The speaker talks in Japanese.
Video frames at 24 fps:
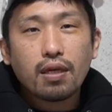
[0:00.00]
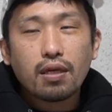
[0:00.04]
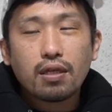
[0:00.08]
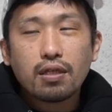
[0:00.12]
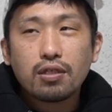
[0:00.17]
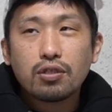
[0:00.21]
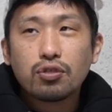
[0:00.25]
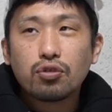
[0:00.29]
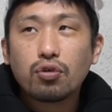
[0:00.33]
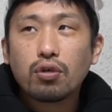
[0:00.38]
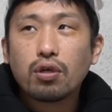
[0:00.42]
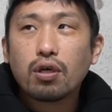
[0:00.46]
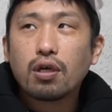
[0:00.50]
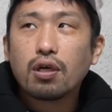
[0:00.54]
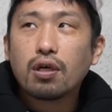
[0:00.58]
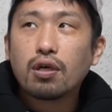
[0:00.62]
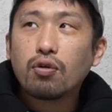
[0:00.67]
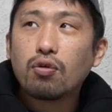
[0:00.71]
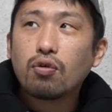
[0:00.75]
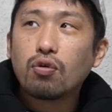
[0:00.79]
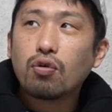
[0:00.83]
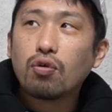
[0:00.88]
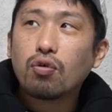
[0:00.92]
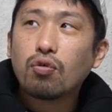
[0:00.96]
でそれは、あ
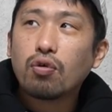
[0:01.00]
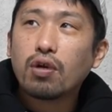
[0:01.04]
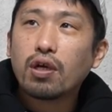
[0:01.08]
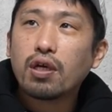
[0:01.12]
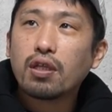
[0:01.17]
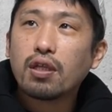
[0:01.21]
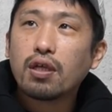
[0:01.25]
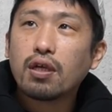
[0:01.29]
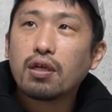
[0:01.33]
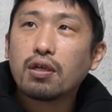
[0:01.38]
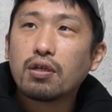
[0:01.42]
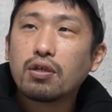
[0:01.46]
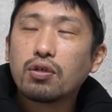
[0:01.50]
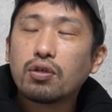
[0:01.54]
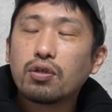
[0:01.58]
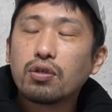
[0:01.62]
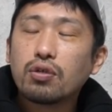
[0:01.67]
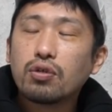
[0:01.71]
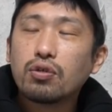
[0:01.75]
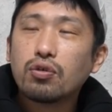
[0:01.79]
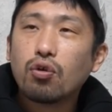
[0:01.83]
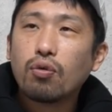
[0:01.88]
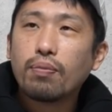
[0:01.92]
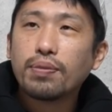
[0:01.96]
の、この間、
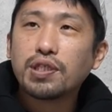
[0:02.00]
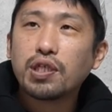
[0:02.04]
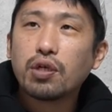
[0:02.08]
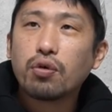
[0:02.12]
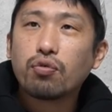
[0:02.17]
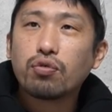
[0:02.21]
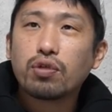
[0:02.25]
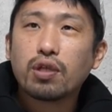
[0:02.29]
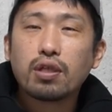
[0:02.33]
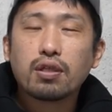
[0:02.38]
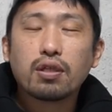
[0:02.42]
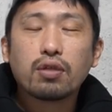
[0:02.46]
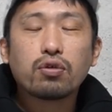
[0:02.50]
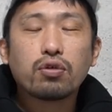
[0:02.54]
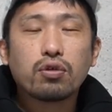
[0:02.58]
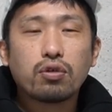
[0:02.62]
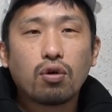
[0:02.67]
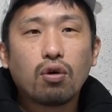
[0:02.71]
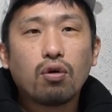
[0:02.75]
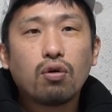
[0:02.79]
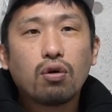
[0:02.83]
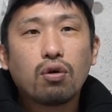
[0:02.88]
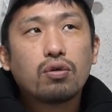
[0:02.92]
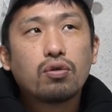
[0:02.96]
ローマチェンコとやった時
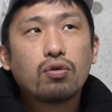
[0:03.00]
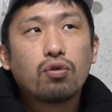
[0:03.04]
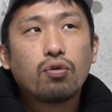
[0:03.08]
の